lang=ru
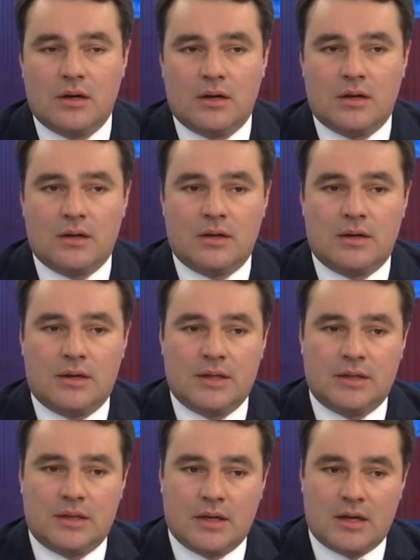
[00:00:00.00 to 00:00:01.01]
А,
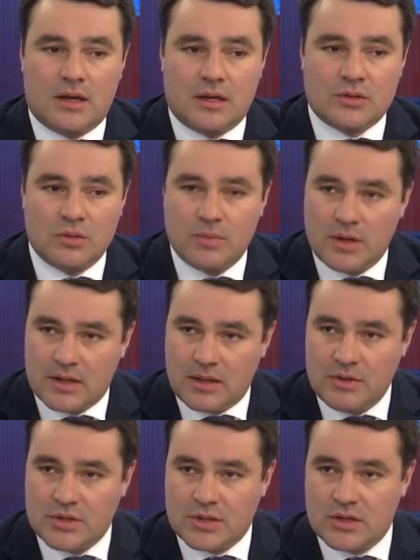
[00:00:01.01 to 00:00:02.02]
это особая
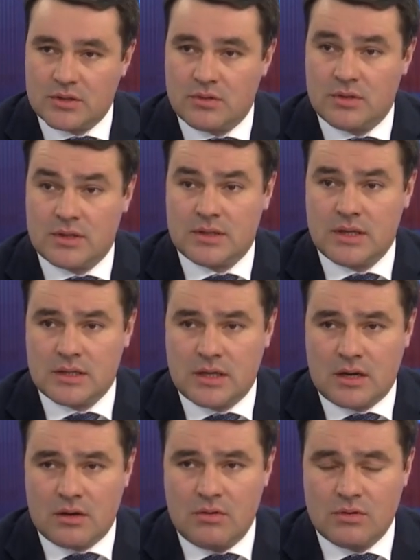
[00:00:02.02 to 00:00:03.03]
экономическая зона СЭС
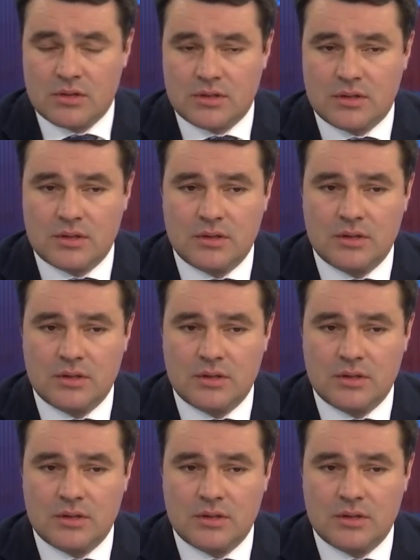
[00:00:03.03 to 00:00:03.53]
Харгос.